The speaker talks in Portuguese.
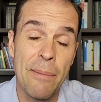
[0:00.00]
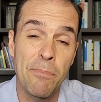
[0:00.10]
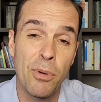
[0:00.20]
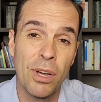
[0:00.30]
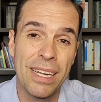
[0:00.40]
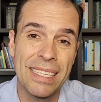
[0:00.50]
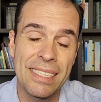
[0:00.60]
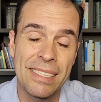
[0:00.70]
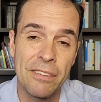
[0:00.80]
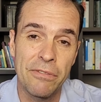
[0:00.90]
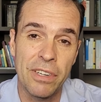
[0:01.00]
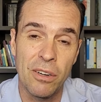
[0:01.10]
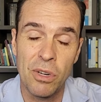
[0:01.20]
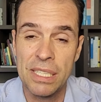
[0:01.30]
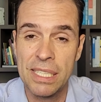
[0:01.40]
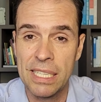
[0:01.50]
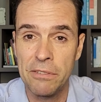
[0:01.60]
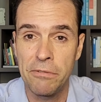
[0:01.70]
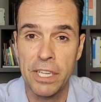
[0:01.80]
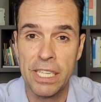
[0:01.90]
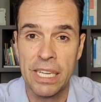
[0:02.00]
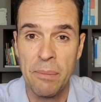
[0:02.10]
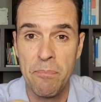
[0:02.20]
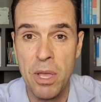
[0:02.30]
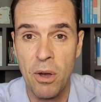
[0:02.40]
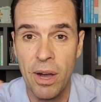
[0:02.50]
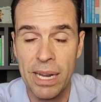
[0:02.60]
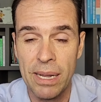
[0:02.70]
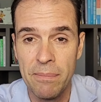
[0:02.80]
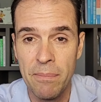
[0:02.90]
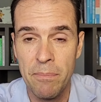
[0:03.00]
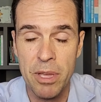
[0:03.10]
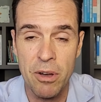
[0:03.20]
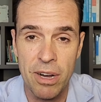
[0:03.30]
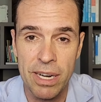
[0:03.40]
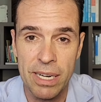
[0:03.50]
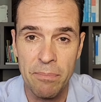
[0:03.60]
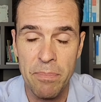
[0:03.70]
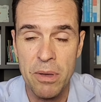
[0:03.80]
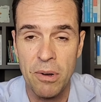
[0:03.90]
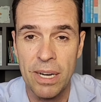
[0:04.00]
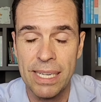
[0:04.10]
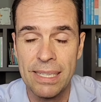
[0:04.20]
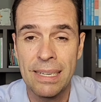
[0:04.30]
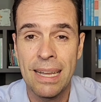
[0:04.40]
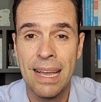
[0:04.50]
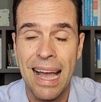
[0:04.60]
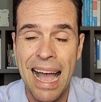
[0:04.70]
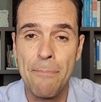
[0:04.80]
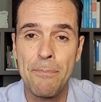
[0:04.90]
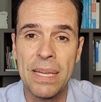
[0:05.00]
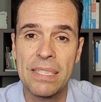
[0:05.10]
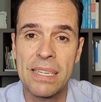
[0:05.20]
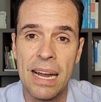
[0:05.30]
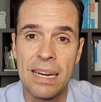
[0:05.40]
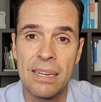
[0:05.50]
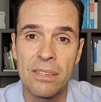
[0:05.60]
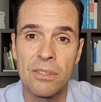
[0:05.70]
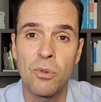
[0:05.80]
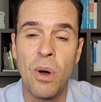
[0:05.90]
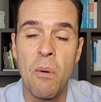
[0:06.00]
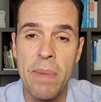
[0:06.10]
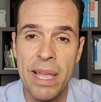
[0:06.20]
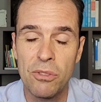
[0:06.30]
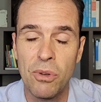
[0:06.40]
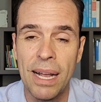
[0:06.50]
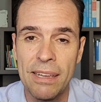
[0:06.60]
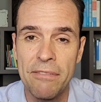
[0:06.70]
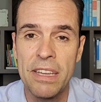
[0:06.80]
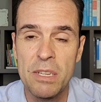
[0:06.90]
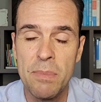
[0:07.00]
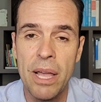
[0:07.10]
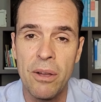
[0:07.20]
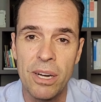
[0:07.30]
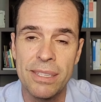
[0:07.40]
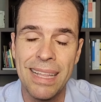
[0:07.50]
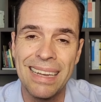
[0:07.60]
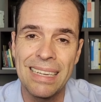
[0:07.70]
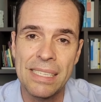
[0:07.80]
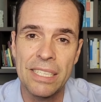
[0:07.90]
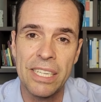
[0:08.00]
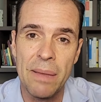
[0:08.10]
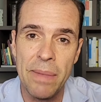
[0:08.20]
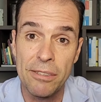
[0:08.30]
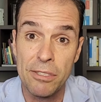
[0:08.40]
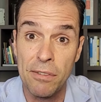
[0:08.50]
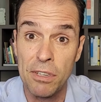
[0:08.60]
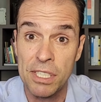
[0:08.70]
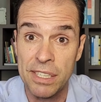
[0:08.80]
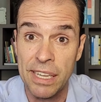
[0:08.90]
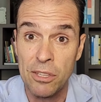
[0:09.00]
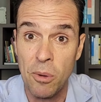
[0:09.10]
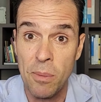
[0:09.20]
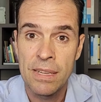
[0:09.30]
progressiva, o que significa que piora, piora, piora apesar do aumento cada vez maior da lista de remédios que você tem que tomar.